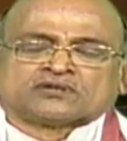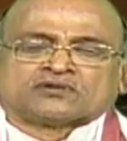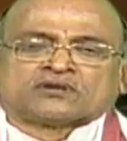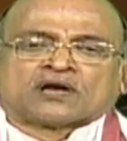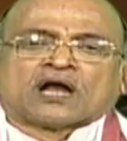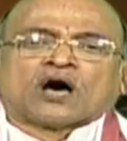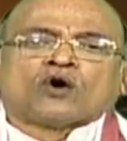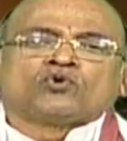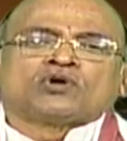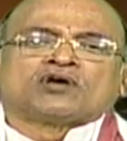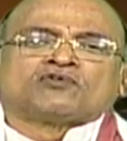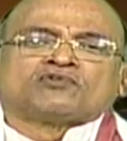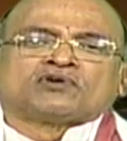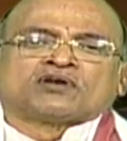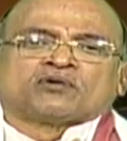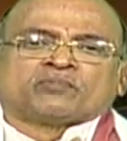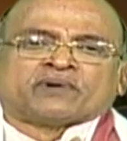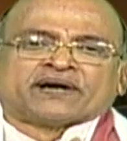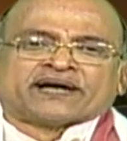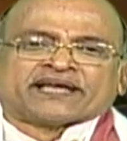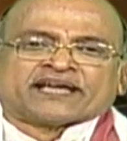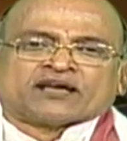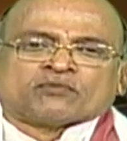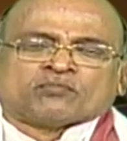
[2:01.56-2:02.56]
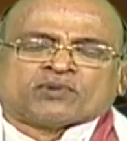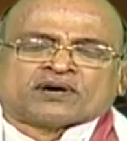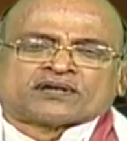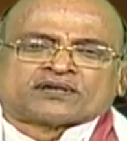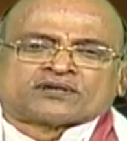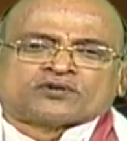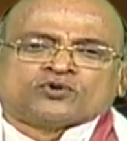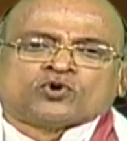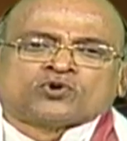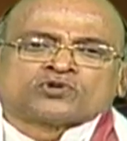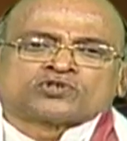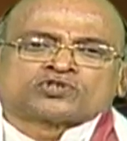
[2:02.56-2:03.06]
లవ్ ఎవ్రీబడి బట్
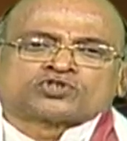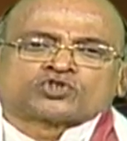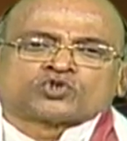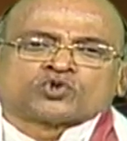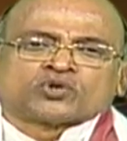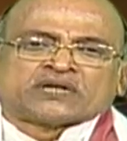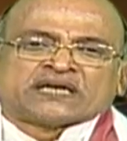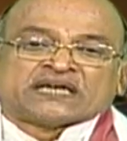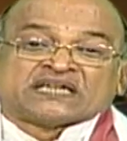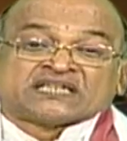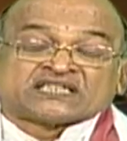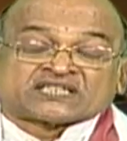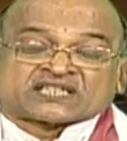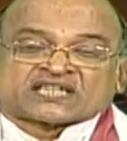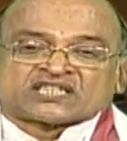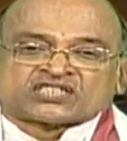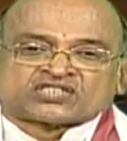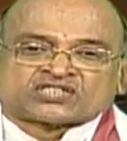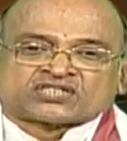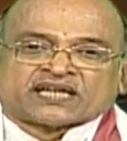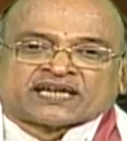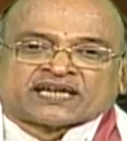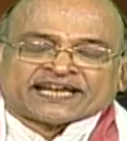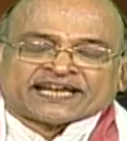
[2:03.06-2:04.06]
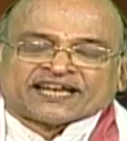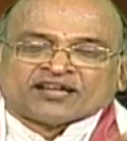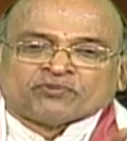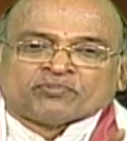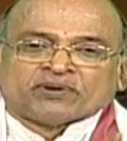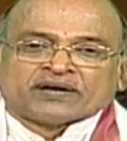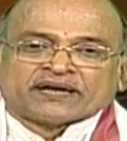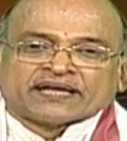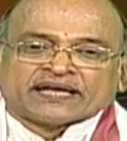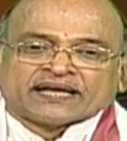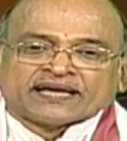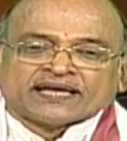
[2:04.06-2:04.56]
డోంట్ షో ఇంట్రెస్ట్
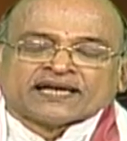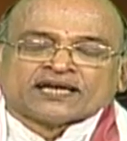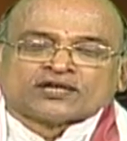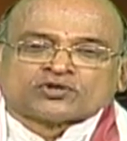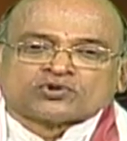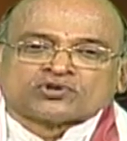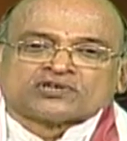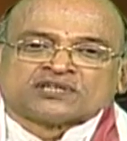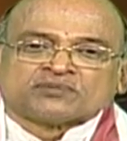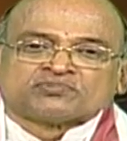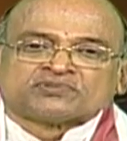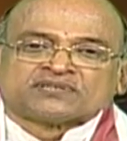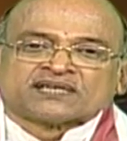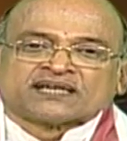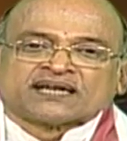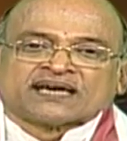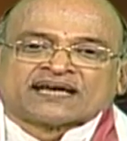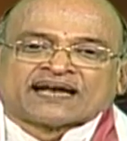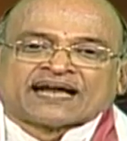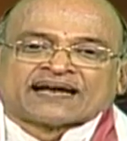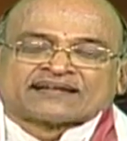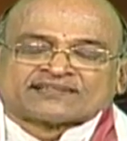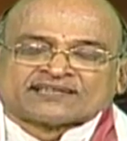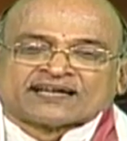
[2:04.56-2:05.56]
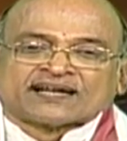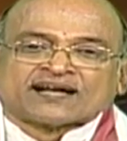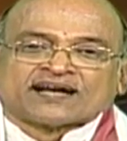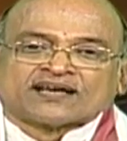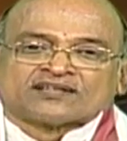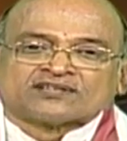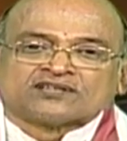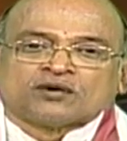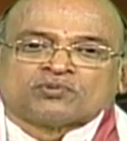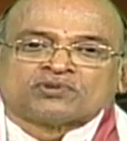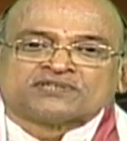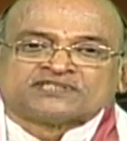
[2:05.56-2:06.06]
ఎనీబడి ఇంగ్లీష్లో చెబితే కానీ అర్థం
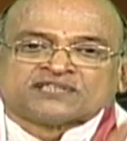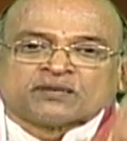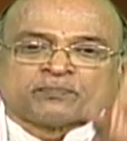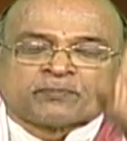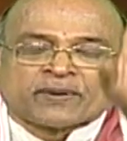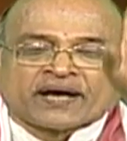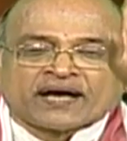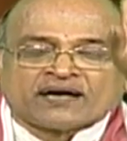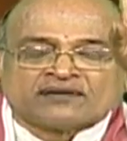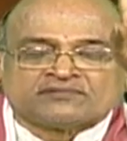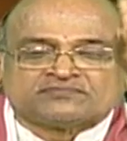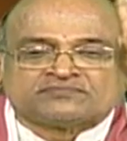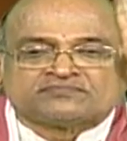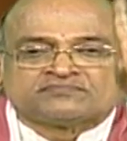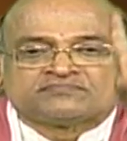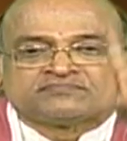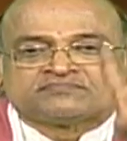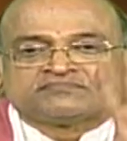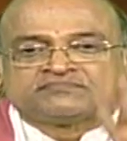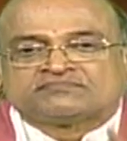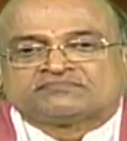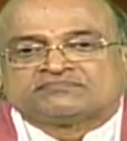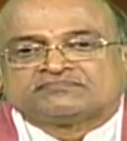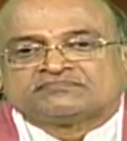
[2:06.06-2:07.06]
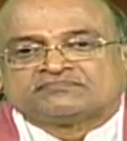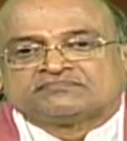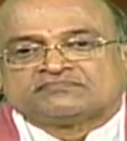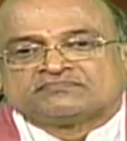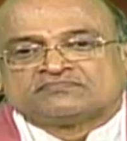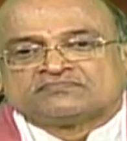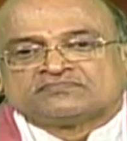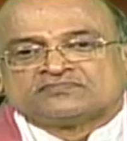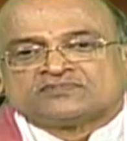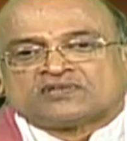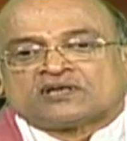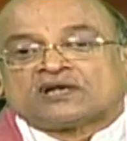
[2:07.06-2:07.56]
కాదు కాబట్టి చెప్పాను
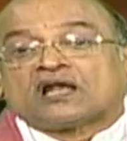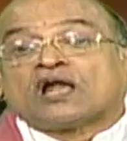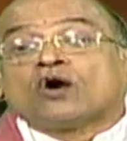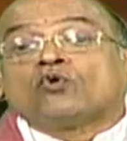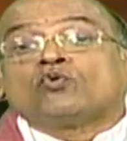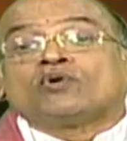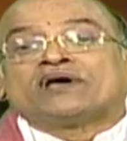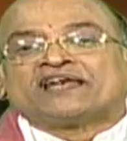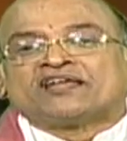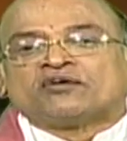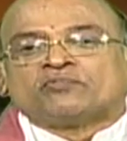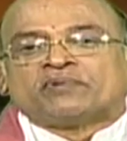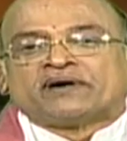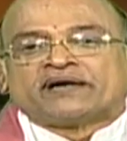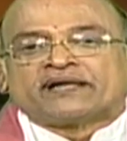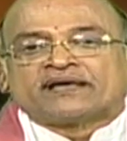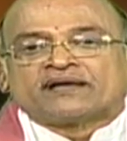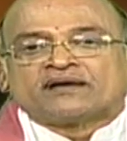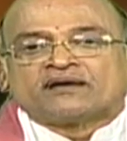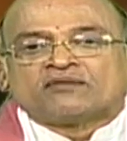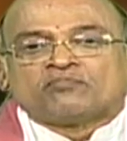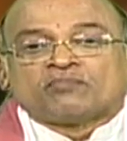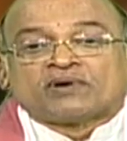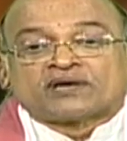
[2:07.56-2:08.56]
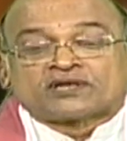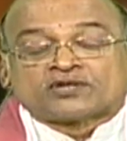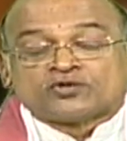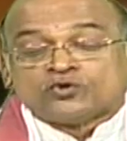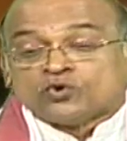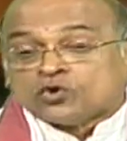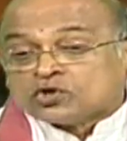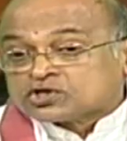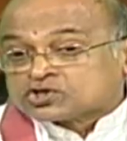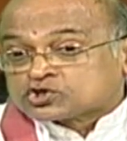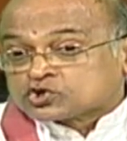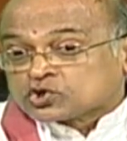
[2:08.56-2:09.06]
లవ్ ఎనీబడి బట్
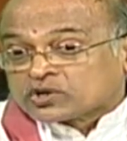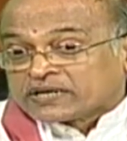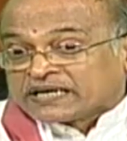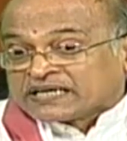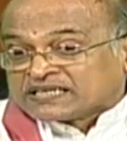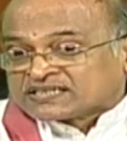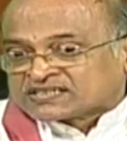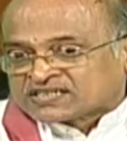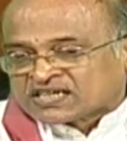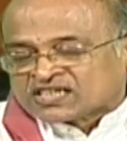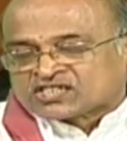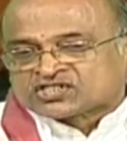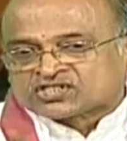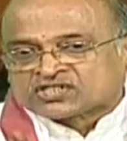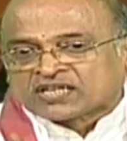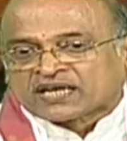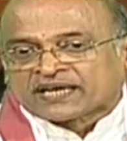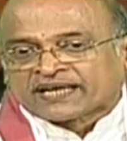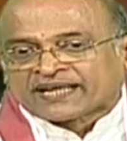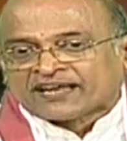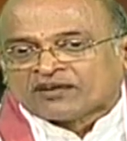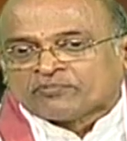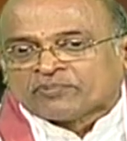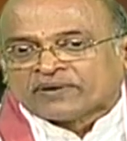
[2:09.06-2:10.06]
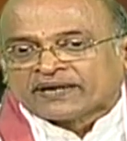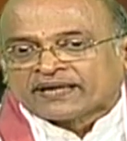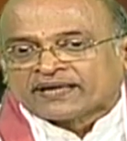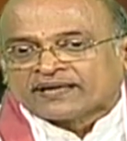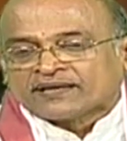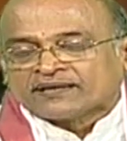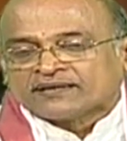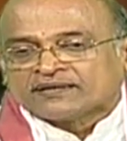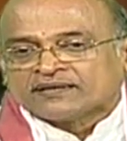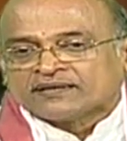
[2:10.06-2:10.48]
డోంట్ షో ఇంట్రెస్ట్ అన్ ఎనీబడి